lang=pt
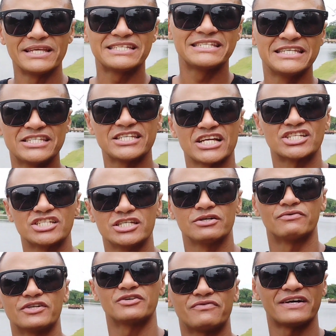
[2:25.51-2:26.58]

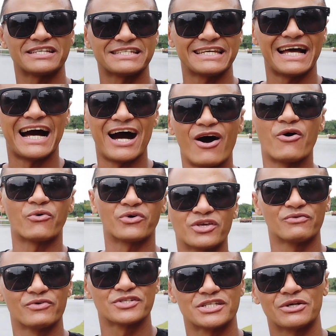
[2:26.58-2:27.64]
iniciativa de fazer algo que
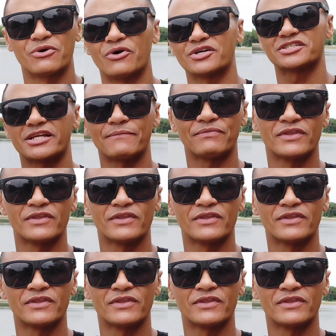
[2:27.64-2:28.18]
você gosta.